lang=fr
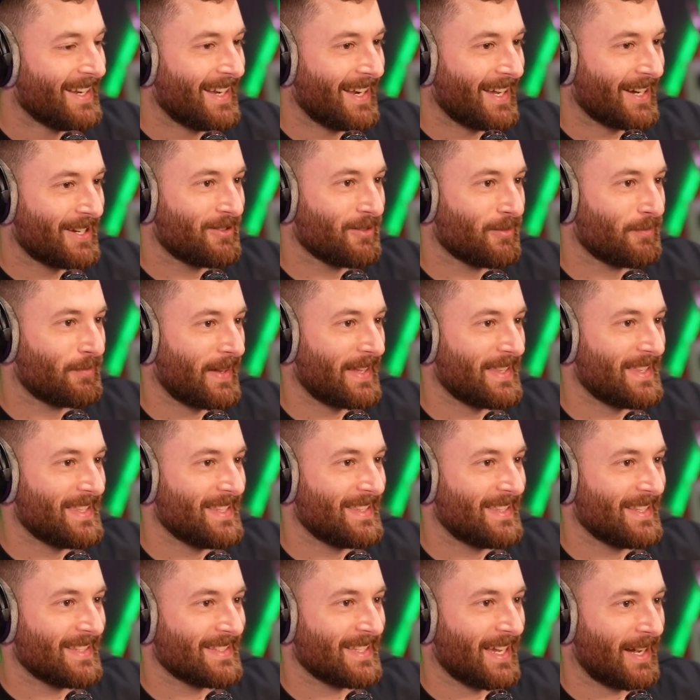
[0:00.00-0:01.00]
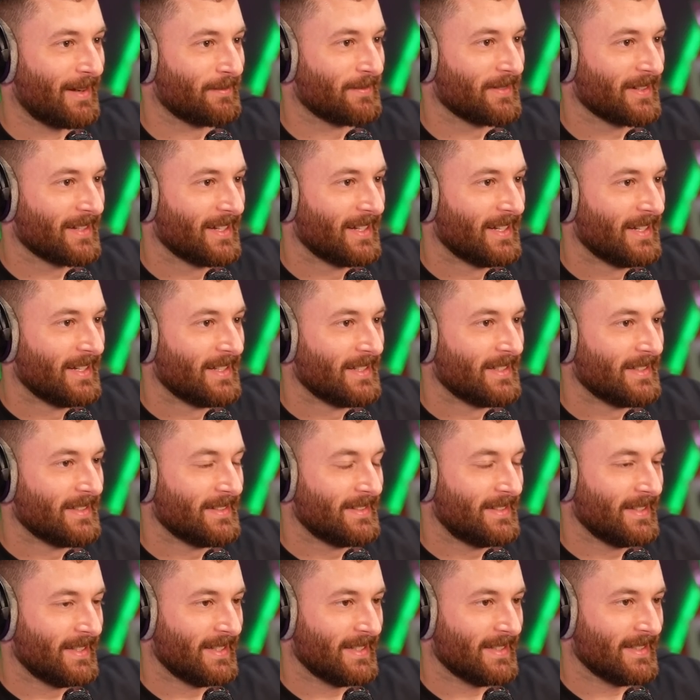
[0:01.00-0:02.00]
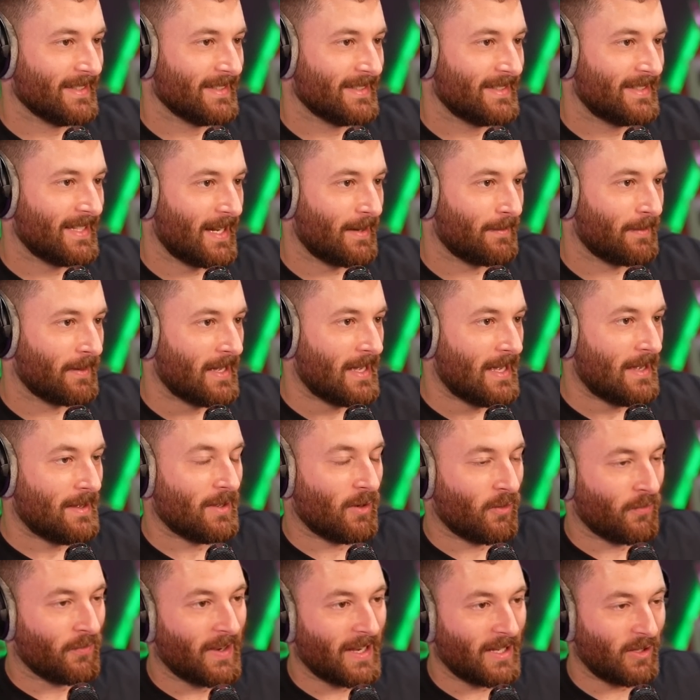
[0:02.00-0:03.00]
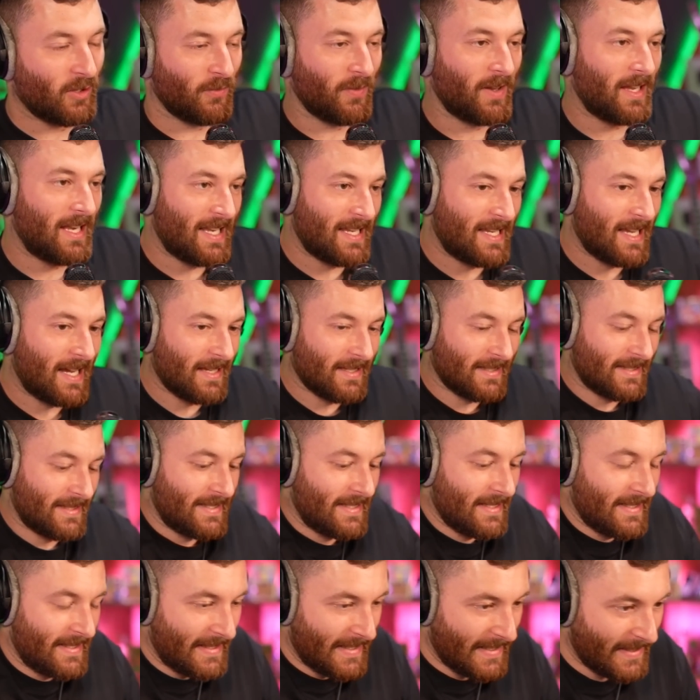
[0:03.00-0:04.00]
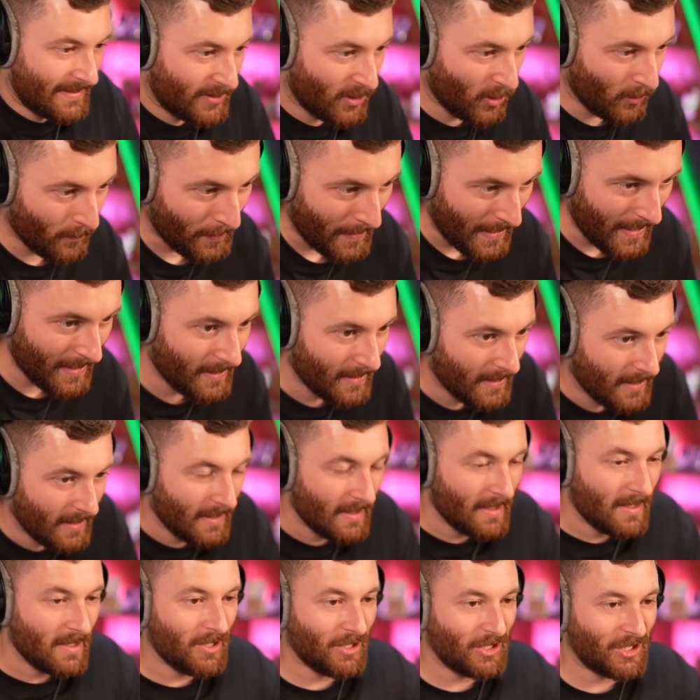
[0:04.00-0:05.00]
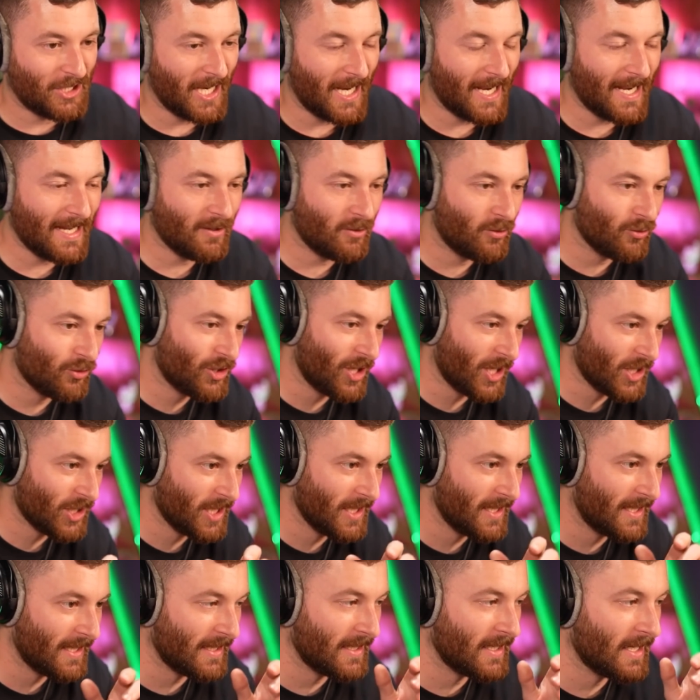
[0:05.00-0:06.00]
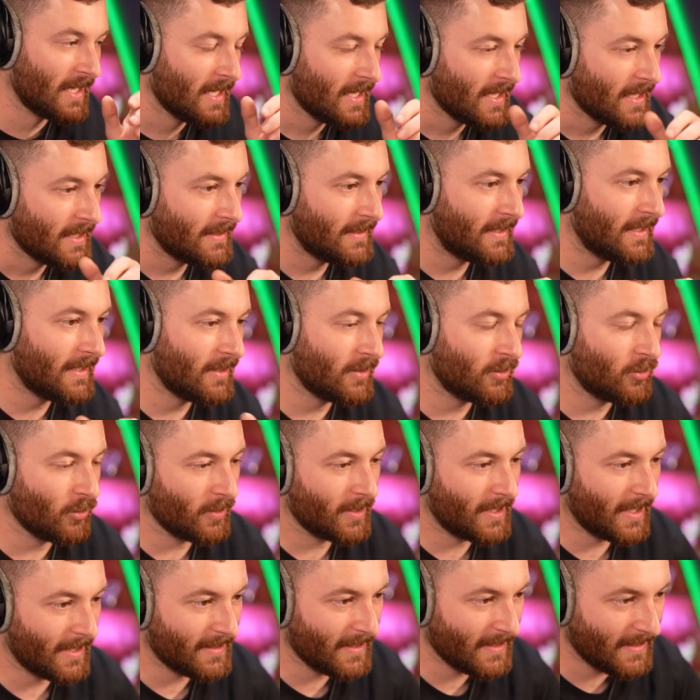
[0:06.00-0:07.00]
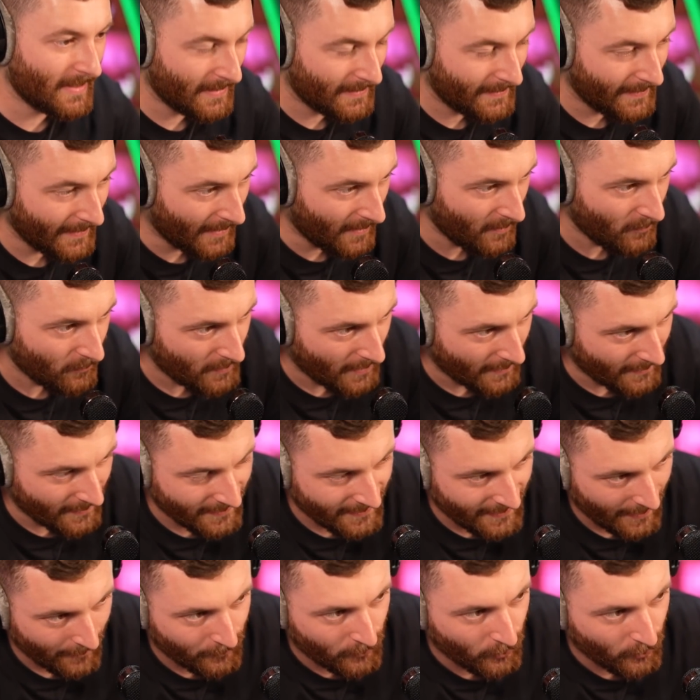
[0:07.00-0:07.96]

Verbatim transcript: la compagnie des arbres. Des arbres. En vrai, de vrai, les gars, si c'est 100 balles, j'arrête de chercher des, de regarder des terrains où il y a des arbres